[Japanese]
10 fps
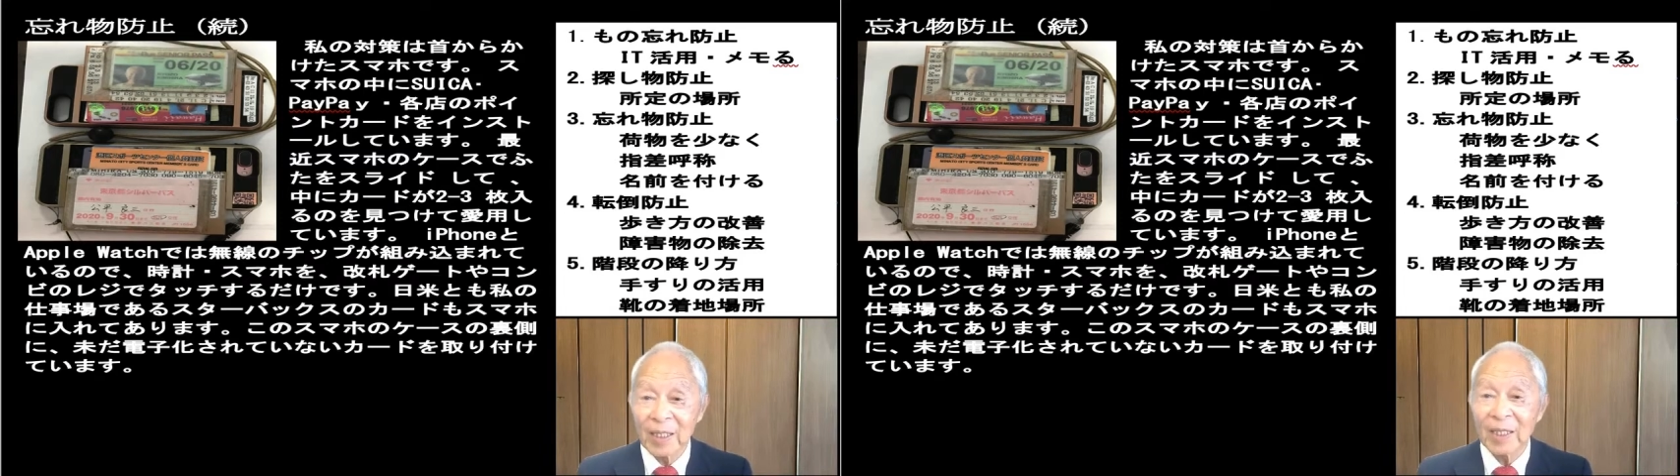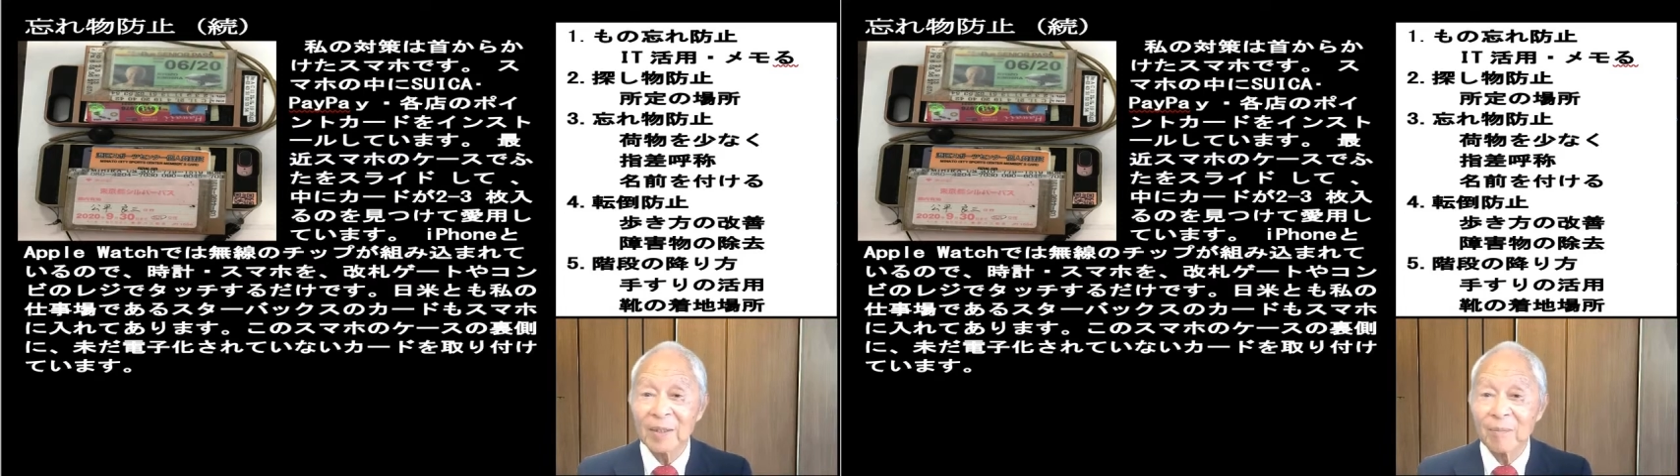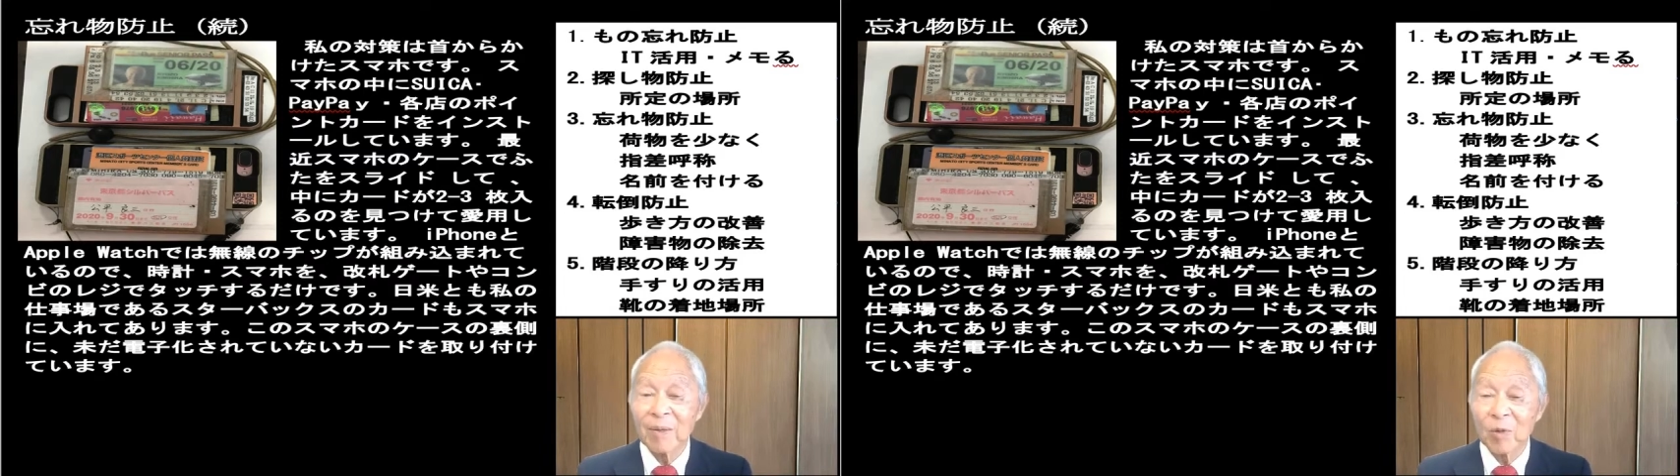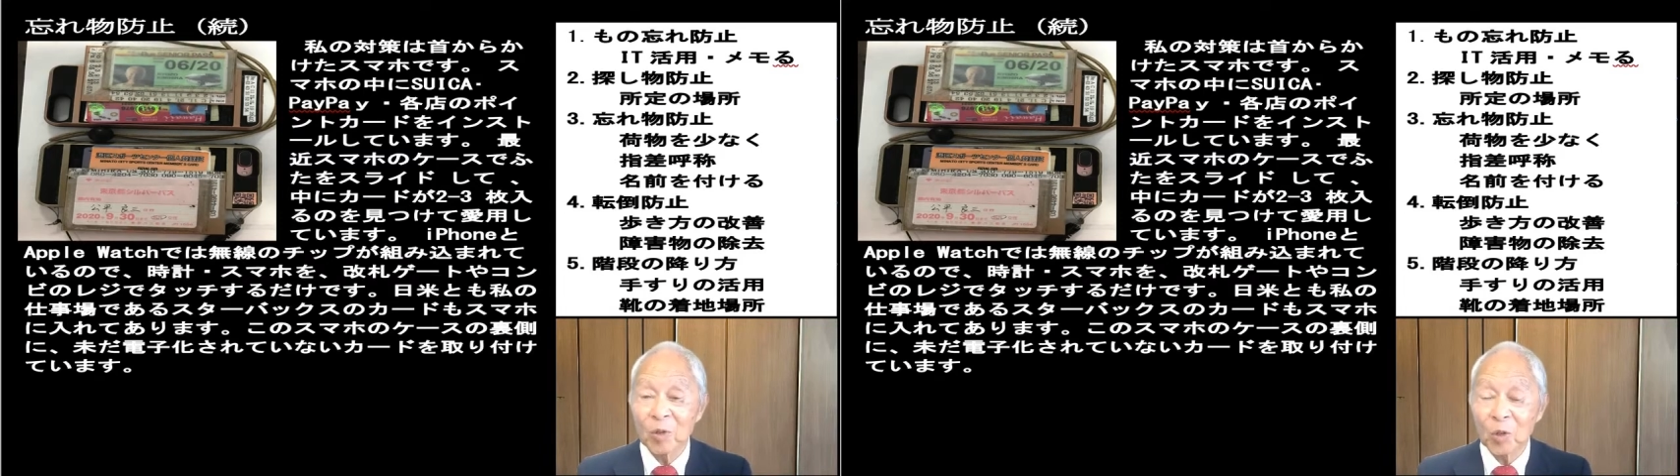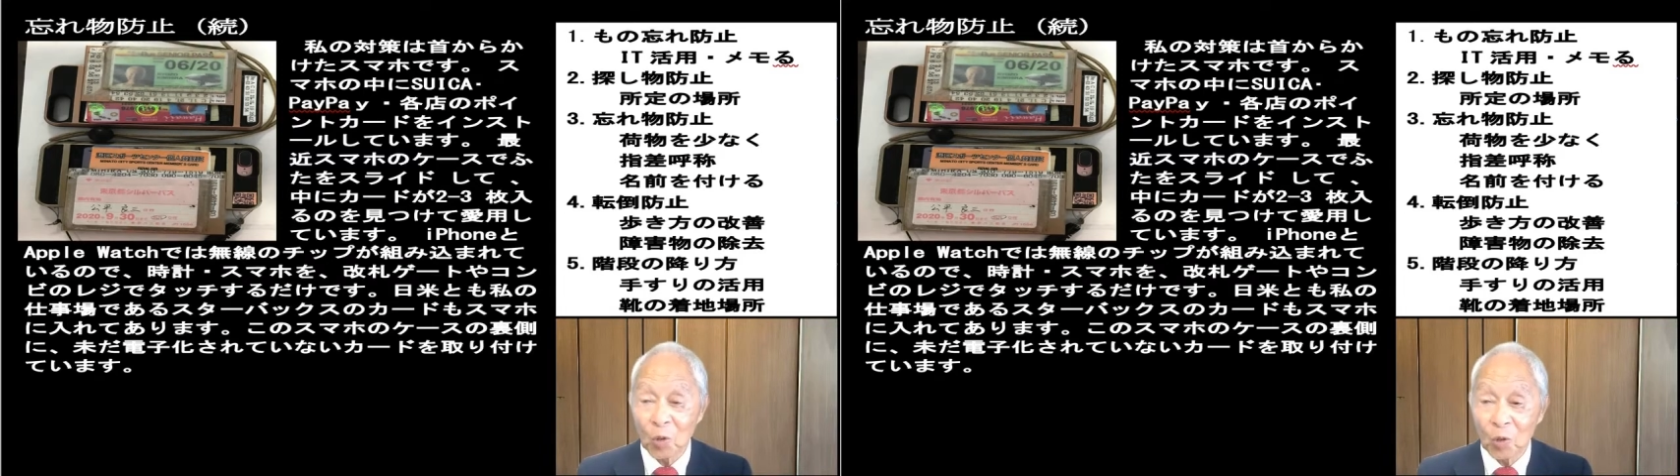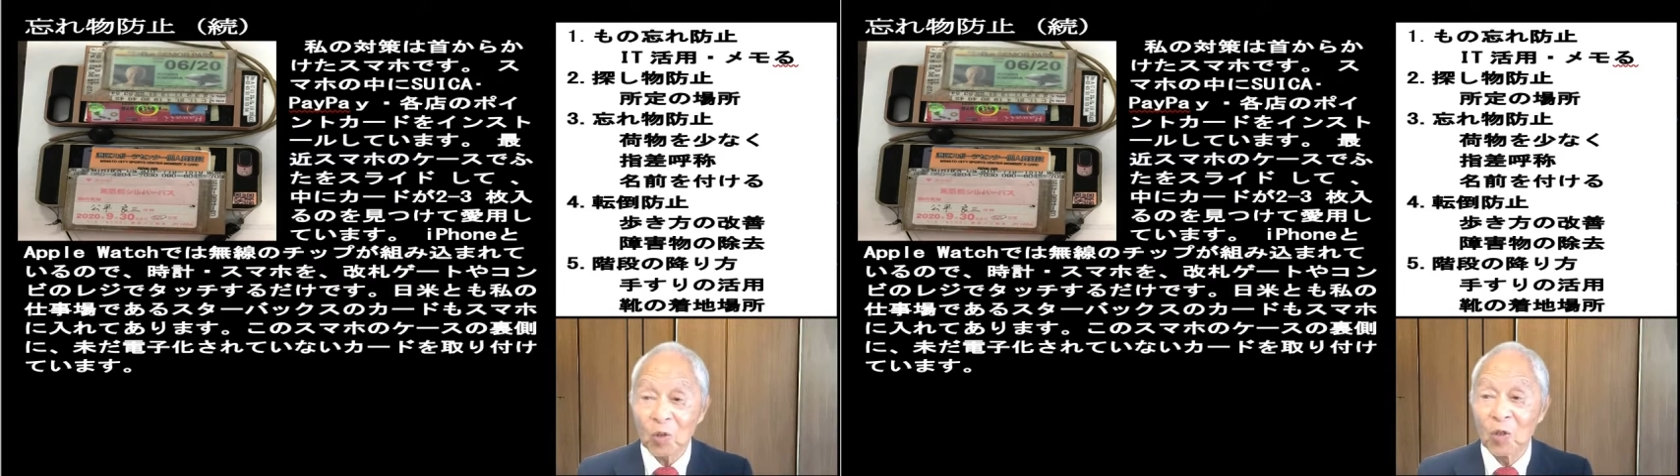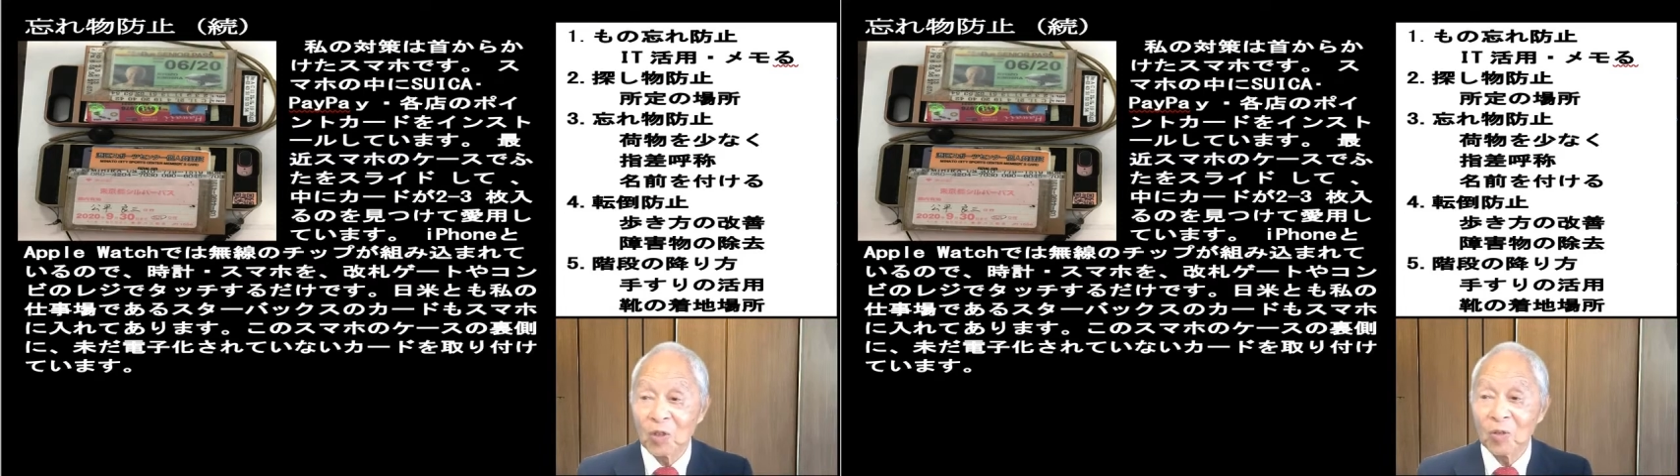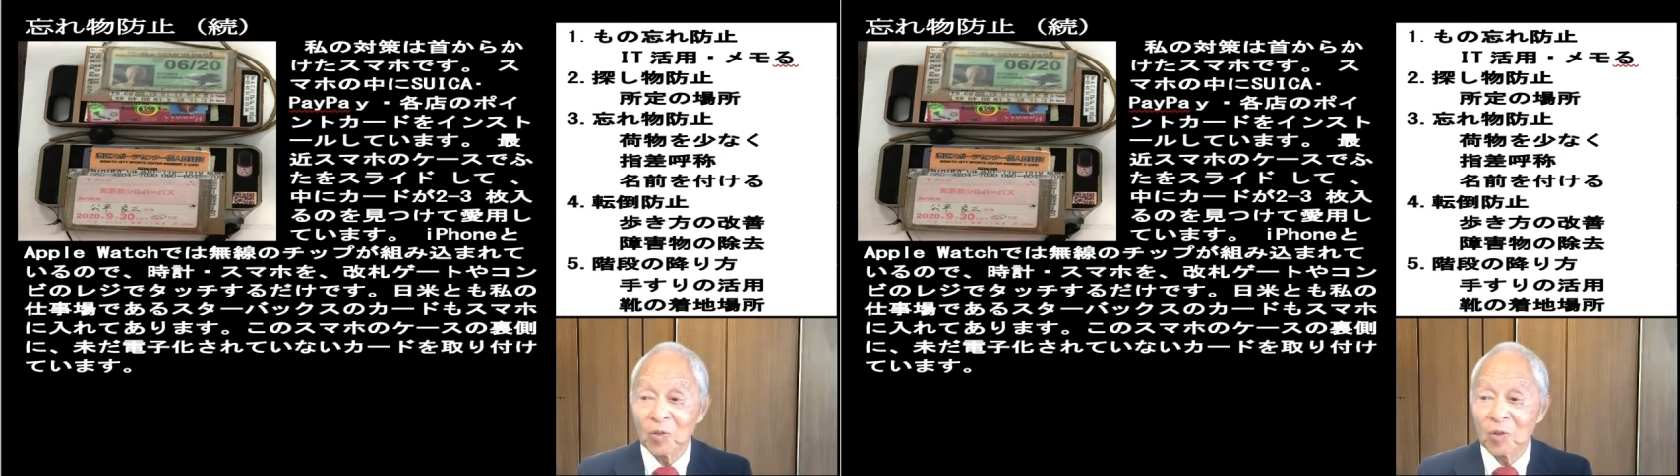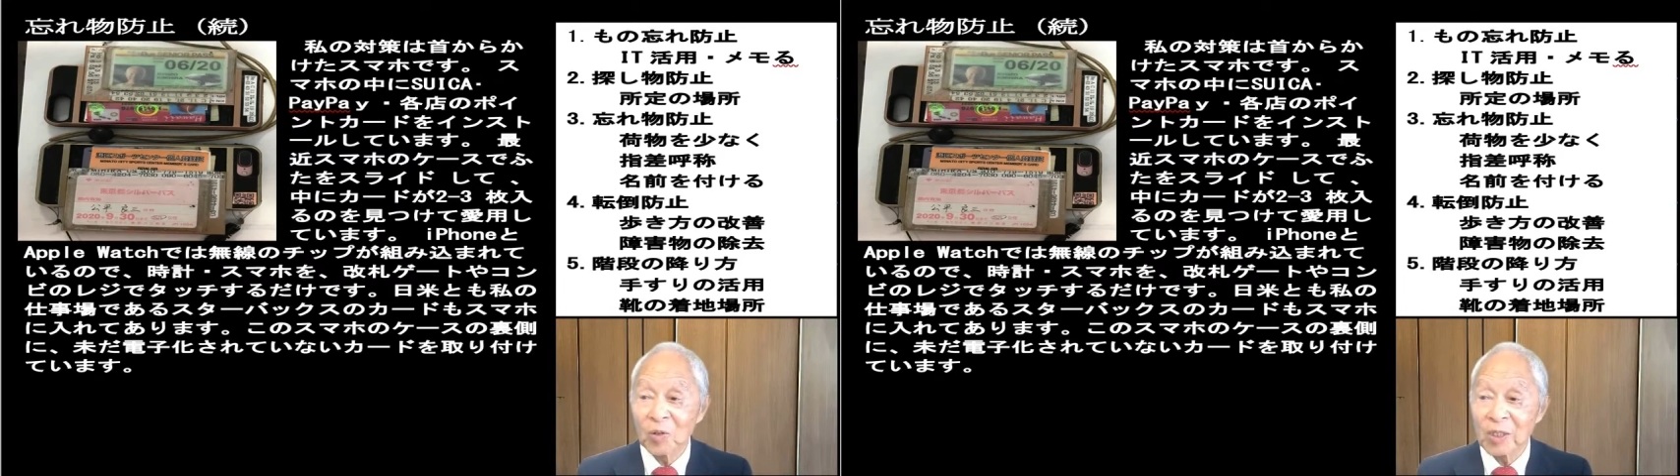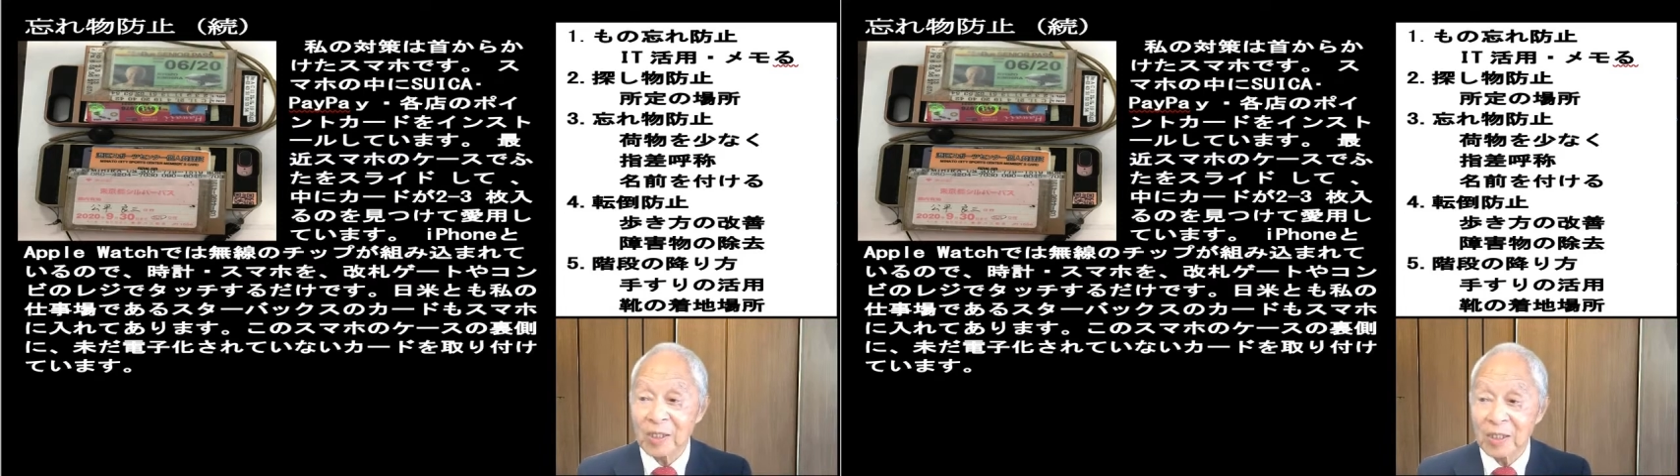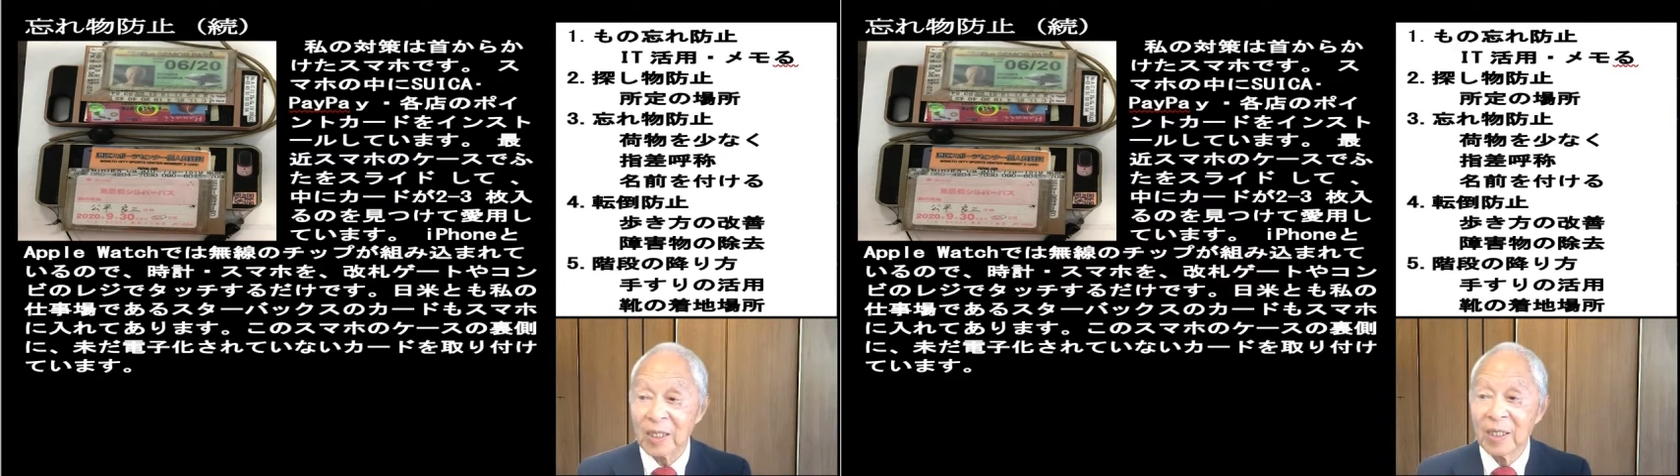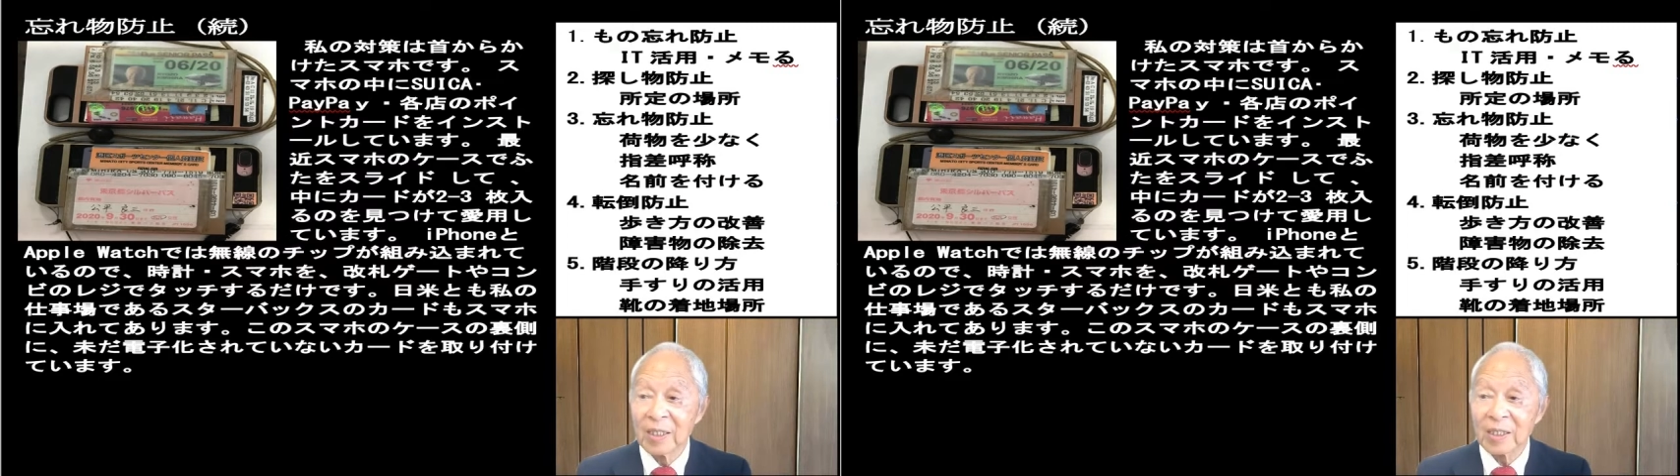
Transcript: でメモを取ろうというのをですね